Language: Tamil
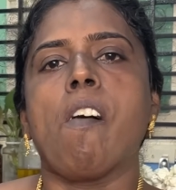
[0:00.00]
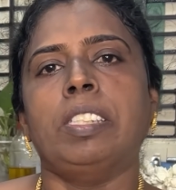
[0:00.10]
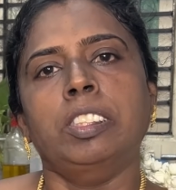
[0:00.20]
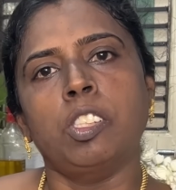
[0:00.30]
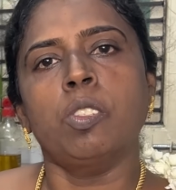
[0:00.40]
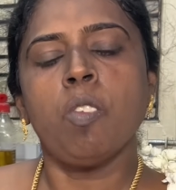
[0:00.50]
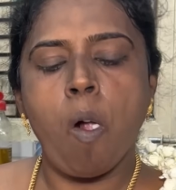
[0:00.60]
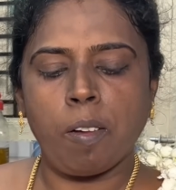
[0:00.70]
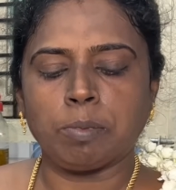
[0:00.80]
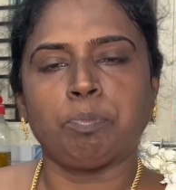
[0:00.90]
நீங்களும்
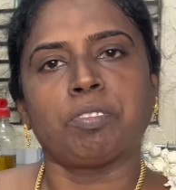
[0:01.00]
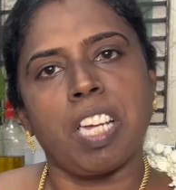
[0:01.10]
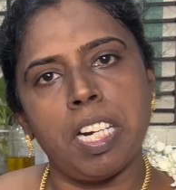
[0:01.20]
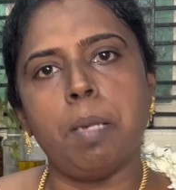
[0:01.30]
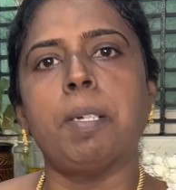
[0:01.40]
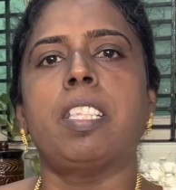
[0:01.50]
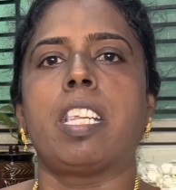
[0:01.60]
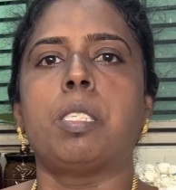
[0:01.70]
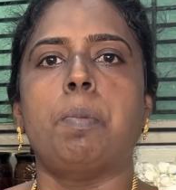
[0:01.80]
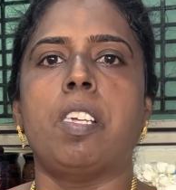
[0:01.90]
கண்டிப்பாக இந்த
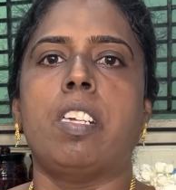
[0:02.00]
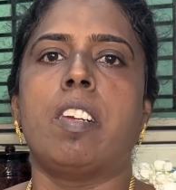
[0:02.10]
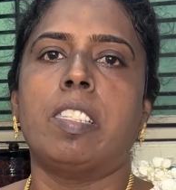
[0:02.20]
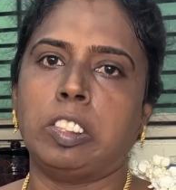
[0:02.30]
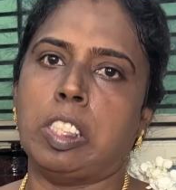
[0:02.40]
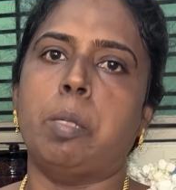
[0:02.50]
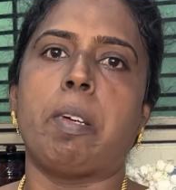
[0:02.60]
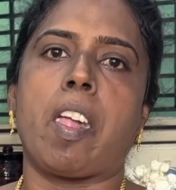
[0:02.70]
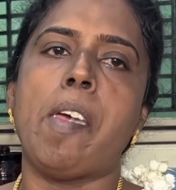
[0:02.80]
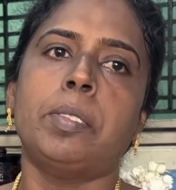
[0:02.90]
ரெசிபியை செஞ்சு
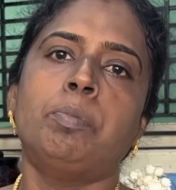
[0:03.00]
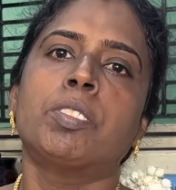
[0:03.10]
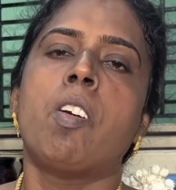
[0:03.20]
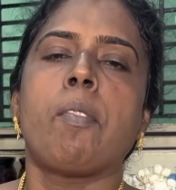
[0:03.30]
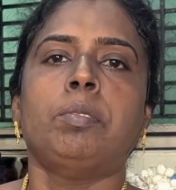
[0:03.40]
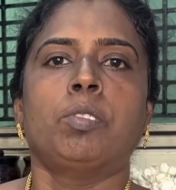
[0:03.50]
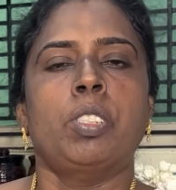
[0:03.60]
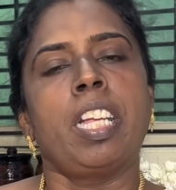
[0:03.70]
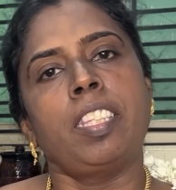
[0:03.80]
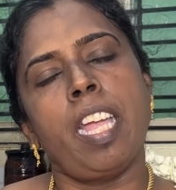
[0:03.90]
பாருங்கள்
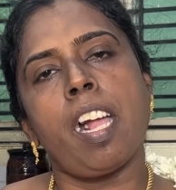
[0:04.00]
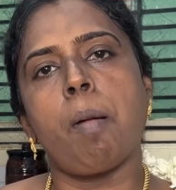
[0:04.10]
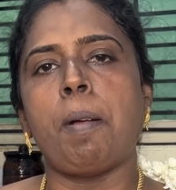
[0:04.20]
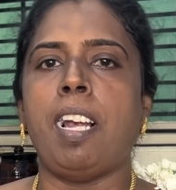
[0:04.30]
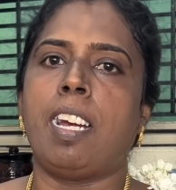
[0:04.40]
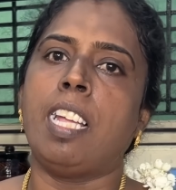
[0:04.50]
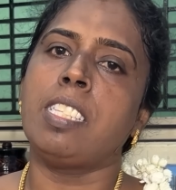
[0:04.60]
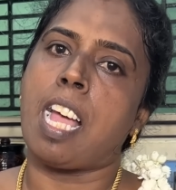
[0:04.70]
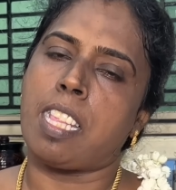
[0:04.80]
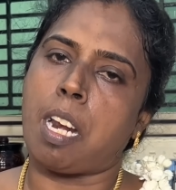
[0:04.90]
நீங்கள் தேங்காய் பால் இல்லைன்னா
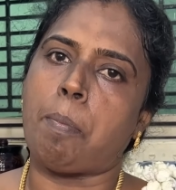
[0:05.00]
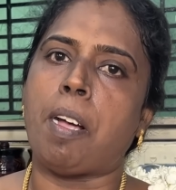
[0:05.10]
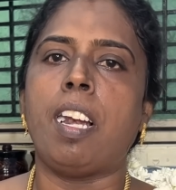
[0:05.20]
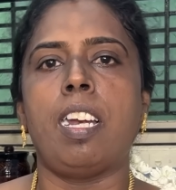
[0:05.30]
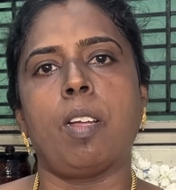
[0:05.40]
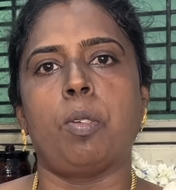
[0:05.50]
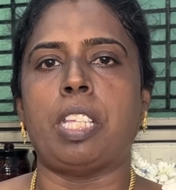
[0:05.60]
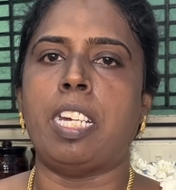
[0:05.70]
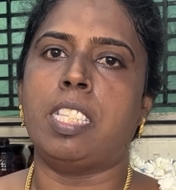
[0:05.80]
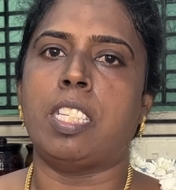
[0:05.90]
சாதாரண பால் இல்லைன்னா
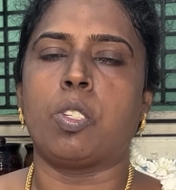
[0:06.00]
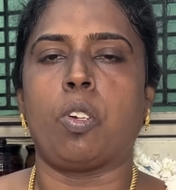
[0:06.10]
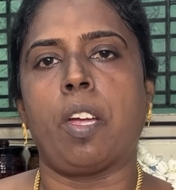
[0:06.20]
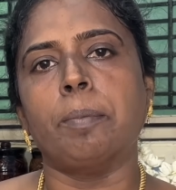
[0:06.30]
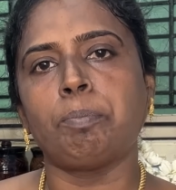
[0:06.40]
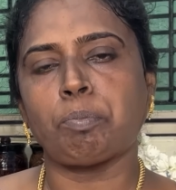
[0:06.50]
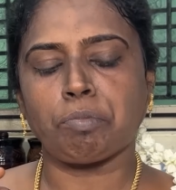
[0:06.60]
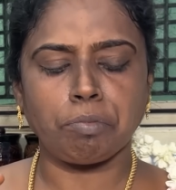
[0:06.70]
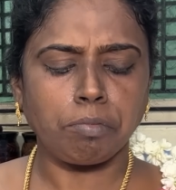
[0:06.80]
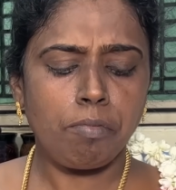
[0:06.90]
தண்ணி செஞ்சுக்கோங்க
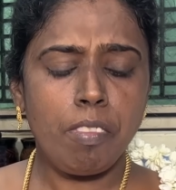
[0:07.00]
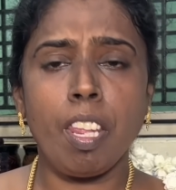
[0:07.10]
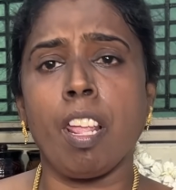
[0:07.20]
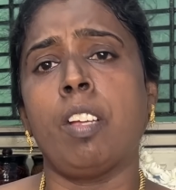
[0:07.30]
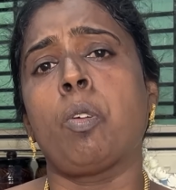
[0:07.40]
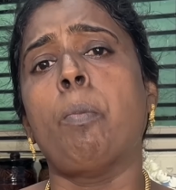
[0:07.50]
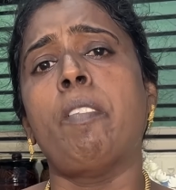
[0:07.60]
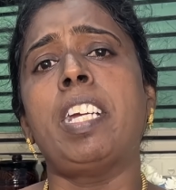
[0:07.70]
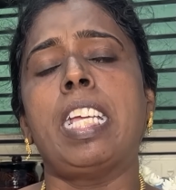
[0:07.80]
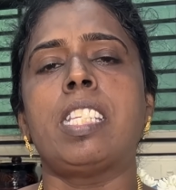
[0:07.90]

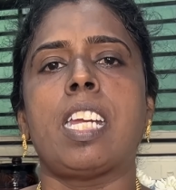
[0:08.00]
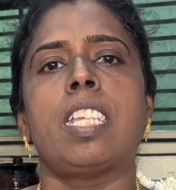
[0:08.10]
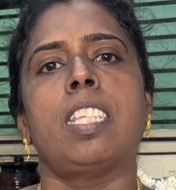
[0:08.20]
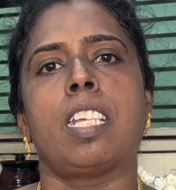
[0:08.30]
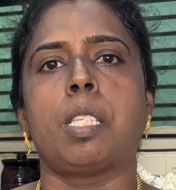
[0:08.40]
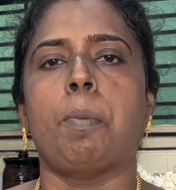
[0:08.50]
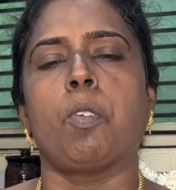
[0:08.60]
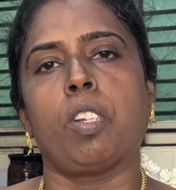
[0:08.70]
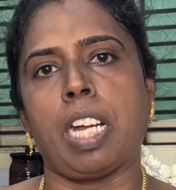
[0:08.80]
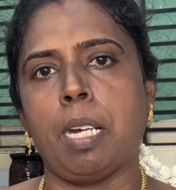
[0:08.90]
ரொம்பவே டேஸ்ட்டான இந்த ரெசிபி
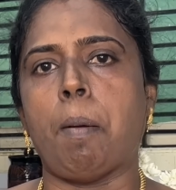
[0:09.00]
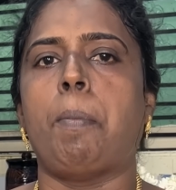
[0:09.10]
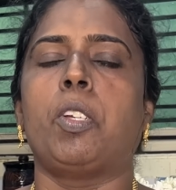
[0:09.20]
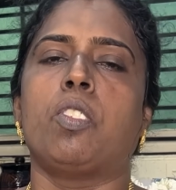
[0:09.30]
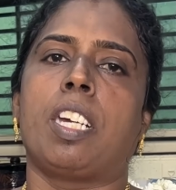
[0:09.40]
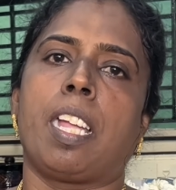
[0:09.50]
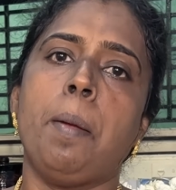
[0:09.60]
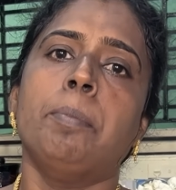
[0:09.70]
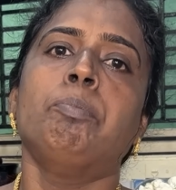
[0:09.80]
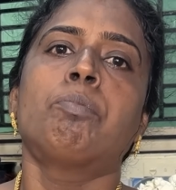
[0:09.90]
உங்களுக்கு கண்டிப்பாக பிடிக்கும்னு
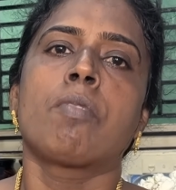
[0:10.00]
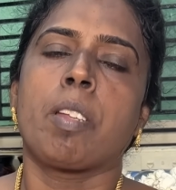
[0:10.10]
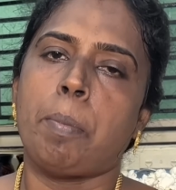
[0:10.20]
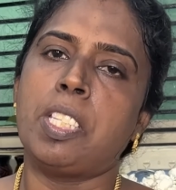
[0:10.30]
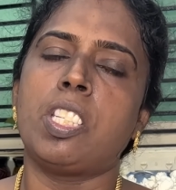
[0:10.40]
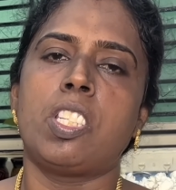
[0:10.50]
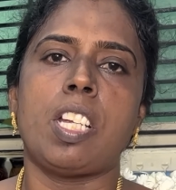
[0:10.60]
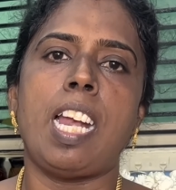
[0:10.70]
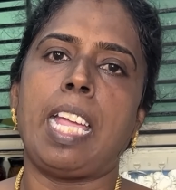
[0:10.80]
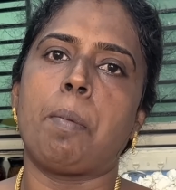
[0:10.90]
நினைக்கிறேன்
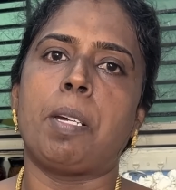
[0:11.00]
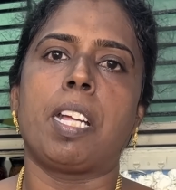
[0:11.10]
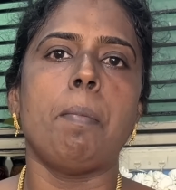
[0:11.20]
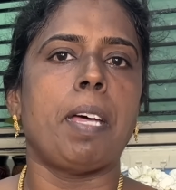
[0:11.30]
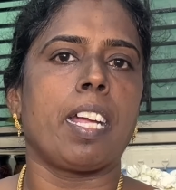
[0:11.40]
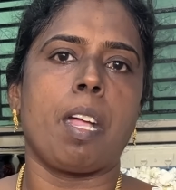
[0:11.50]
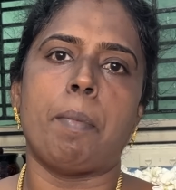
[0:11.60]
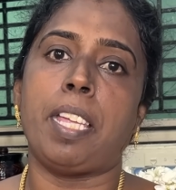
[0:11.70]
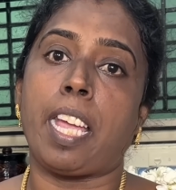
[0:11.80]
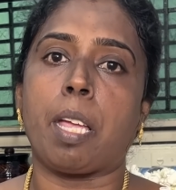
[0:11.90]
பிடிச்சிருந்துச்சுன்னா லைக் பண்ணுங்கள்
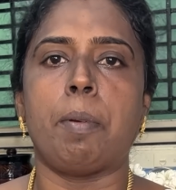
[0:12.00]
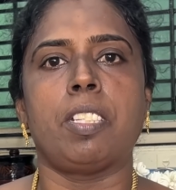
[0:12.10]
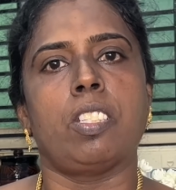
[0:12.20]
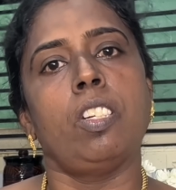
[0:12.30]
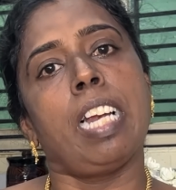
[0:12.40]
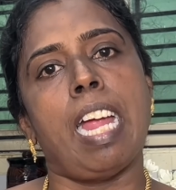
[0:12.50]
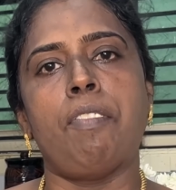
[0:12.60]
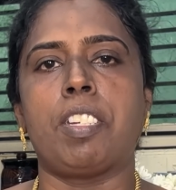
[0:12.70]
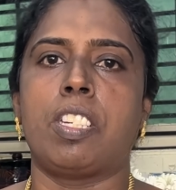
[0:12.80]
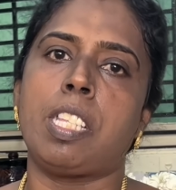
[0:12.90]
மறக்காமல் ஏகேபி கிச்சனையும்
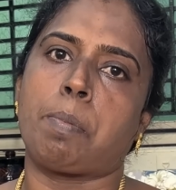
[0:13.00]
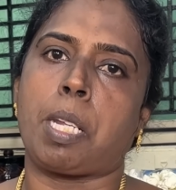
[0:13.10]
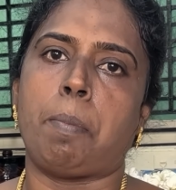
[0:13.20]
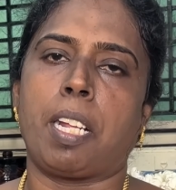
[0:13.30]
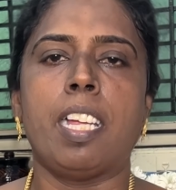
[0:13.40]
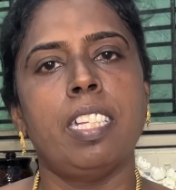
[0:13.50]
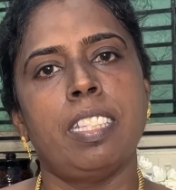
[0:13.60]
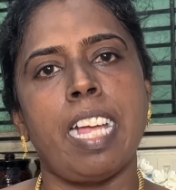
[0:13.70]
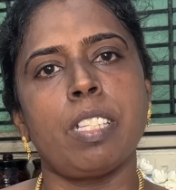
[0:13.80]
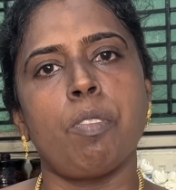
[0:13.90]
கிளாட் ஃபேஷனையும் சப்ஸ்கிரைப் பண்ணுங்கள்
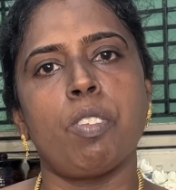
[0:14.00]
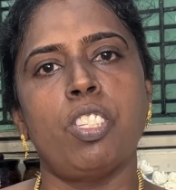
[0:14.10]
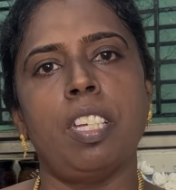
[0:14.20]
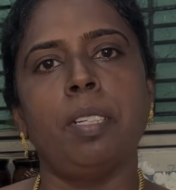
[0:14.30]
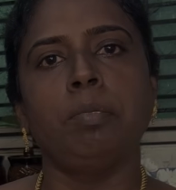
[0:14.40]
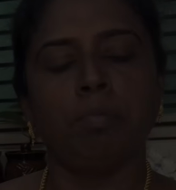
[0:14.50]
தேங்க்ஸ் ஃபார் வாட்சிங்